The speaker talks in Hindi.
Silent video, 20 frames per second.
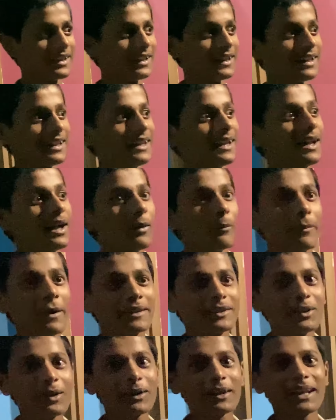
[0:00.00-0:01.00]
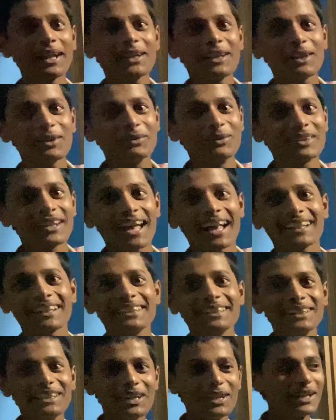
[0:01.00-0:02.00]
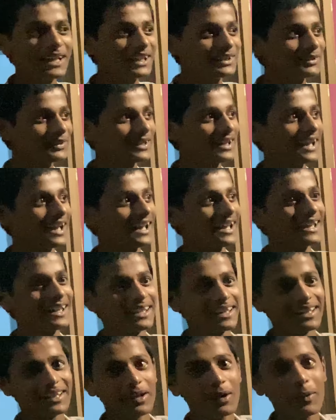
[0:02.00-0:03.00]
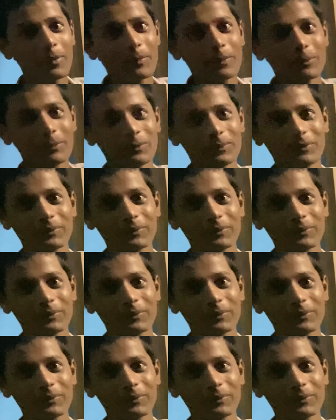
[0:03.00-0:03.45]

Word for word: सेकंड नो सेकंड गेट नहीं खुल रहा गेट ना खुल रहा नो सेकंड